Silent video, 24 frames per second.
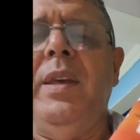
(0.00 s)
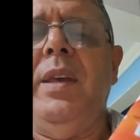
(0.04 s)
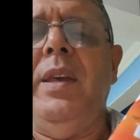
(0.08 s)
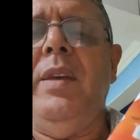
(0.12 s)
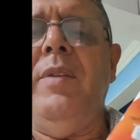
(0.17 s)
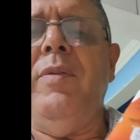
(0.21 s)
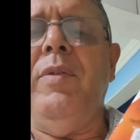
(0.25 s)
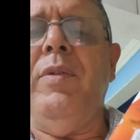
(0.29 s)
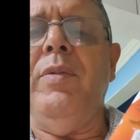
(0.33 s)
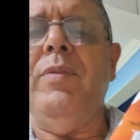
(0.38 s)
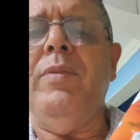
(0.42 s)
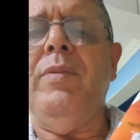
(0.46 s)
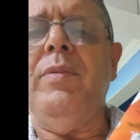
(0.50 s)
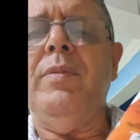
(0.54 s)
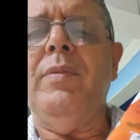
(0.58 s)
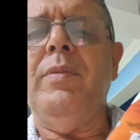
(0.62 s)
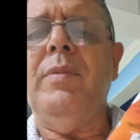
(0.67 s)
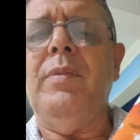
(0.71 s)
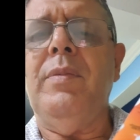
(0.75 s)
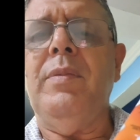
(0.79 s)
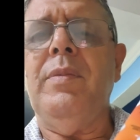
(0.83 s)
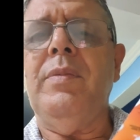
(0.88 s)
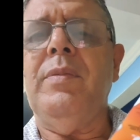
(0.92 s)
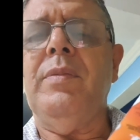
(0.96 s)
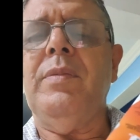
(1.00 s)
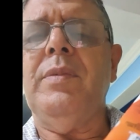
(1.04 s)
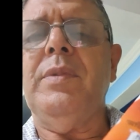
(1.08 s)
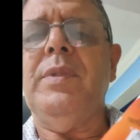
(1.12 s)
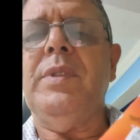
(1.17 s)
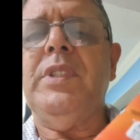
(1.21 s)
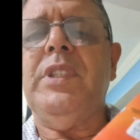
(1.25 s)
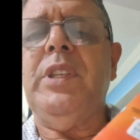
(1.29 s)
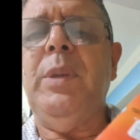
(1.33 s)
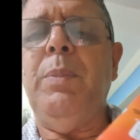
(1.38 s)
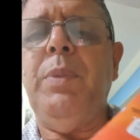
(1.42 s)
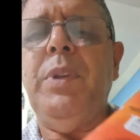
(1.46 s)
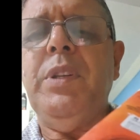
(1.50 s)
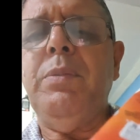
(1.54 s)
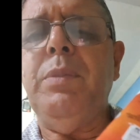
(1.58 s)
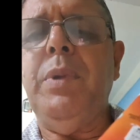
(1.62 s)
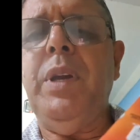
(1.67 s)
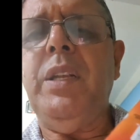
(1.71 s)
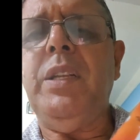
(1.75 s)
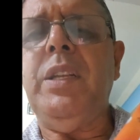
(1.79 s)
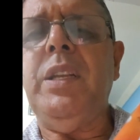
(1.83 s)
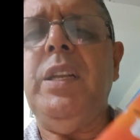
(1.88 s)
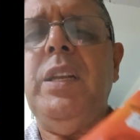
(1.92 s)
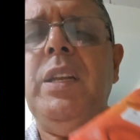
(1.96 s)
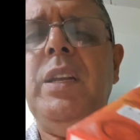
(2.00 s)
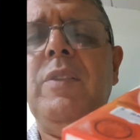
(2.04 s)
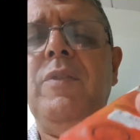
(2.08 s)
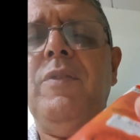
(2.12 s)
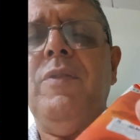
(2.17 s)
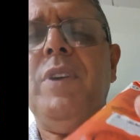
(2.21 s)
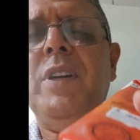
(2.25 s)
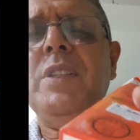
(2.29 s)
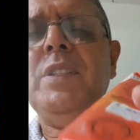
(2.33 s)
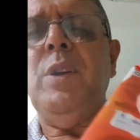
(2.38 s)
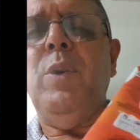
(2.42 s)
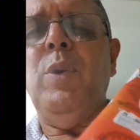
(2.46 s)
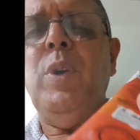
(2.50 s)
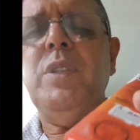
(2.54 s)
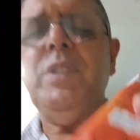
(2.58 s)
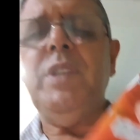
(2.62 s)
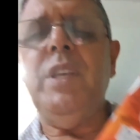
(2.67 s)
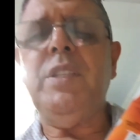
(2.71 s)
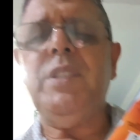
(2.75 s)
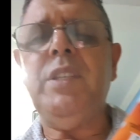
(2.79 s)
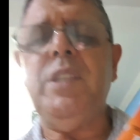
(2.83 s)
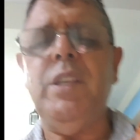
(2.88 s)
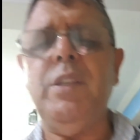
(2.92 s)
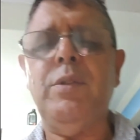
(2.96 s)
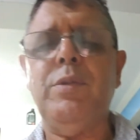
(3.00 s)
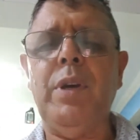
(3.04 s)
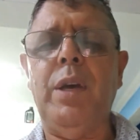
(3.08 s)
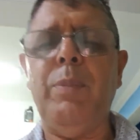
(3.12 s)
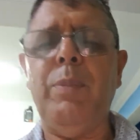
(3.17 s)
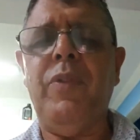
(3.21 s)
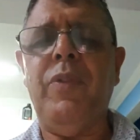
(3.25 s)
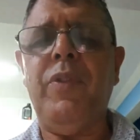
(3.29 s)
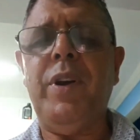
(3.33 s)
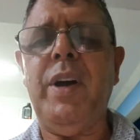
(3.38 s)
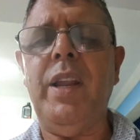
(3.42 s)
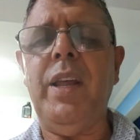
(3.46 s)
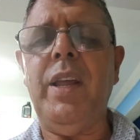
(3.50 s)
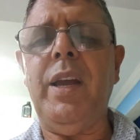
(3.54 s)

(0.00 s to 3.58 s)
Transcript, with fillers: E vão simplesmente fazer um exercício aí para ficar